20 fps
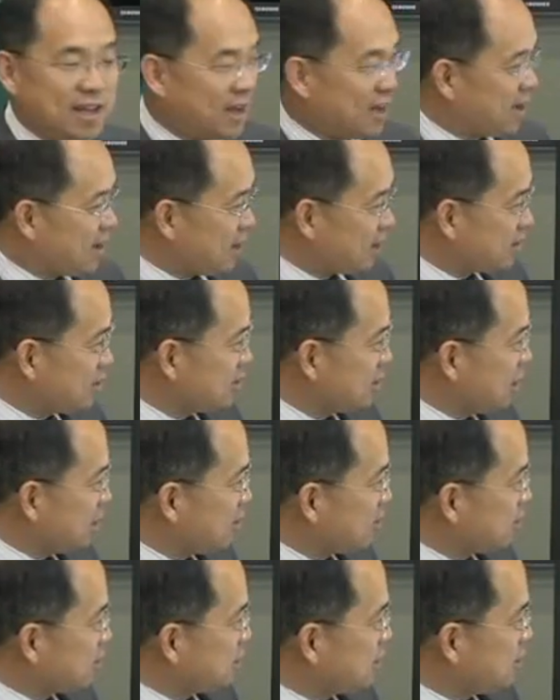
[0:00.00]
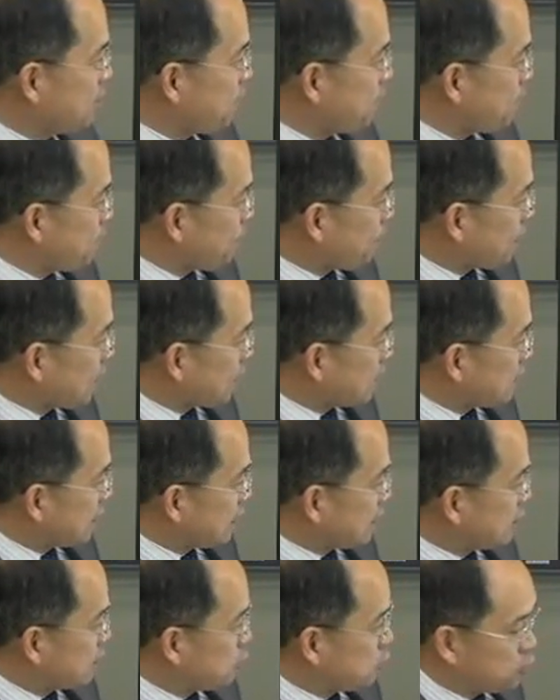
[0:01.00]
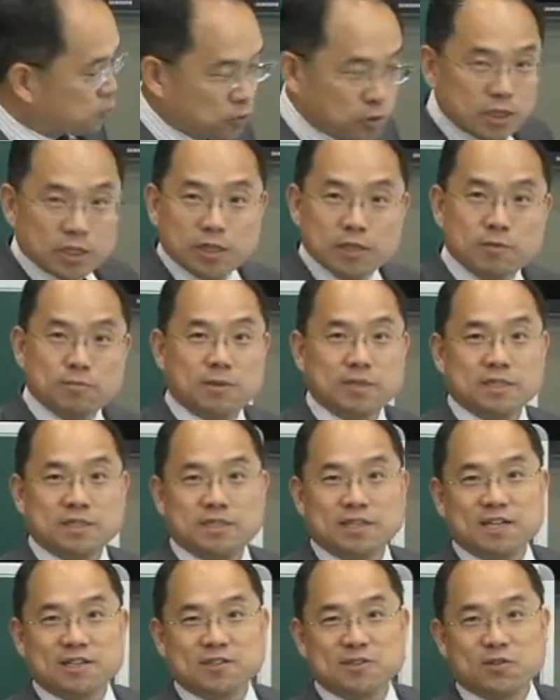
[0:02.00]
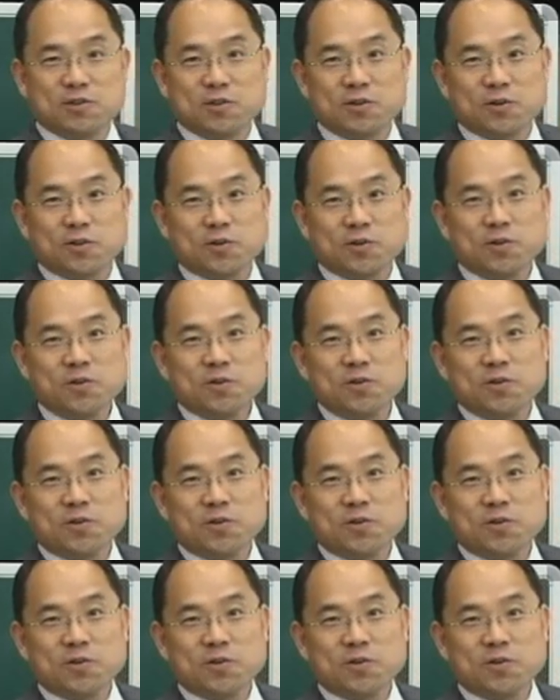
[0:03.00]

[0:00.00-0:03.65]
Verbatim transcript: 아, 그런데 이것이 음, 사실 죽이는 빛이 될 수도 있고